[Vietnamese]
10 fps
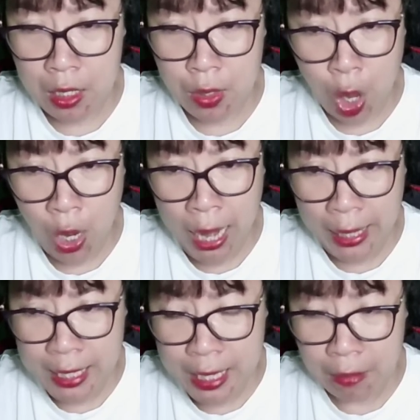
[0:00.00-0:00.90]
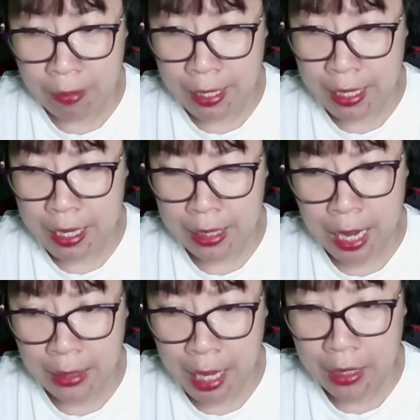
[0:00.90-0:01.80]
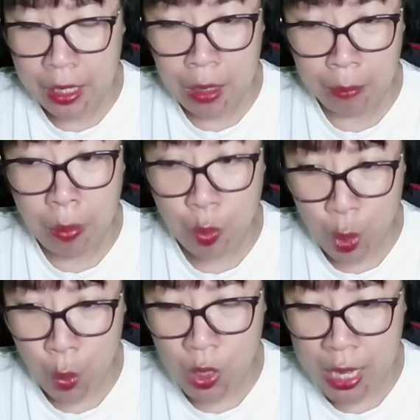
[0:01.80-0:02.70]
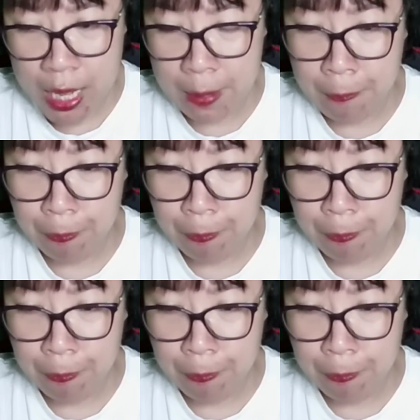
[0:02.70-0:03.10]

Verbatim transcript: đó là cái gì vậy? Cẩn thận, mau trốn đi.